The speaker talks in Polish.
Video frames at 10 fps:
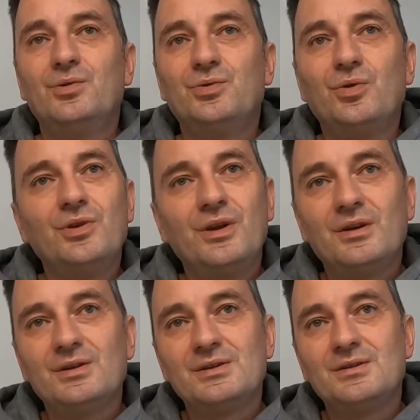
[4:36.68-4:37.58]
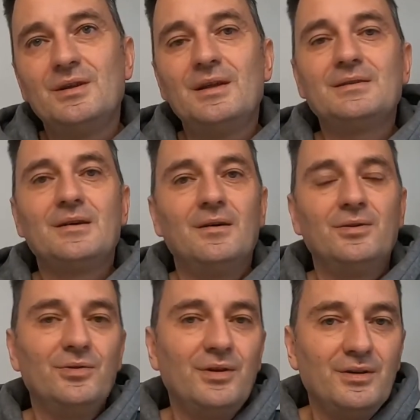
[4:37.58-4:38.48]
To nie jest neska,
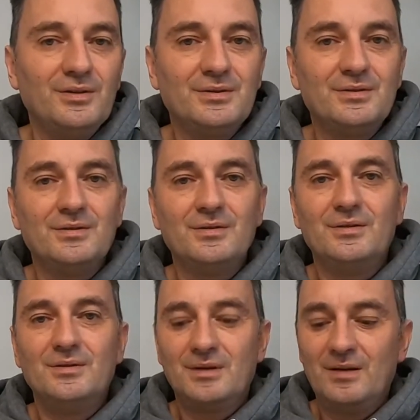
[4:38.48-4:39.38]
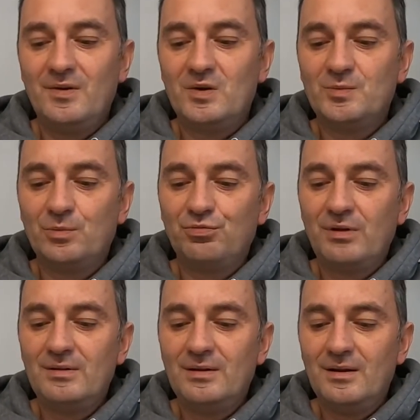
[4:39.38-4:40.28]
to nie jest kawa
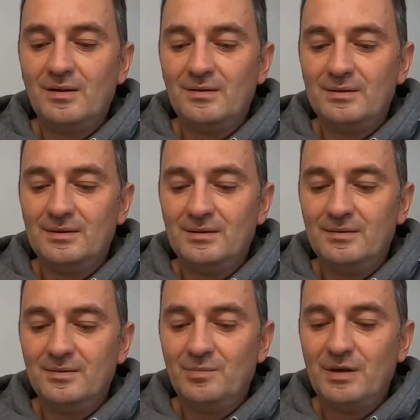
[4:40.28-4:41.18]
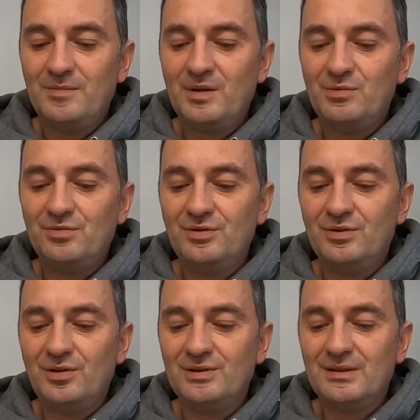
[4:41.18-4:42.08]
rozpuszczalna, to miałem na myśli.
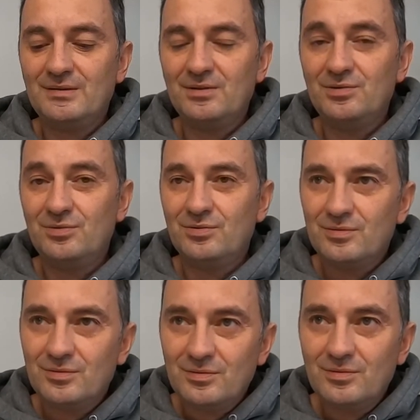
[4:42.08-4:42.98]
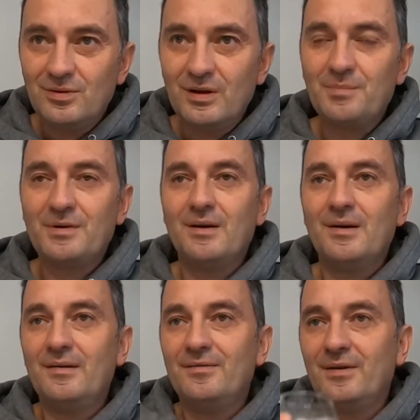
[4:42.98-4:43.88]
To jest taka cierpka
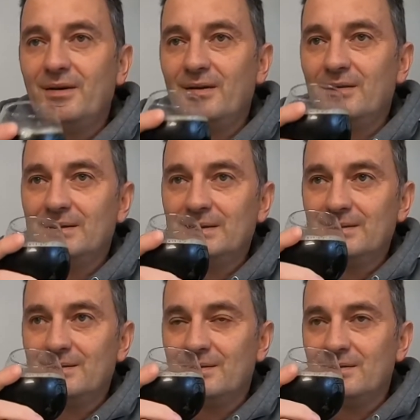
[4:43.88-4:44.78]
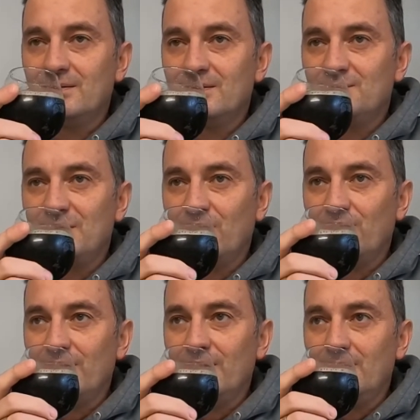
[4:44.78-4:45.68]
kawa
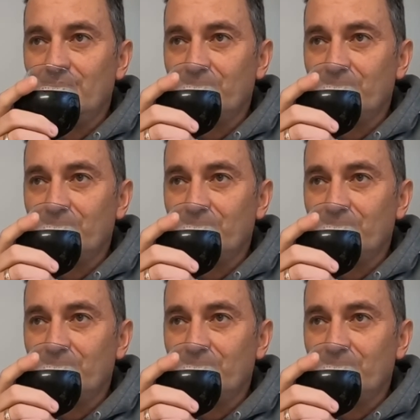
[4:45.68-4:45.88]
zmielona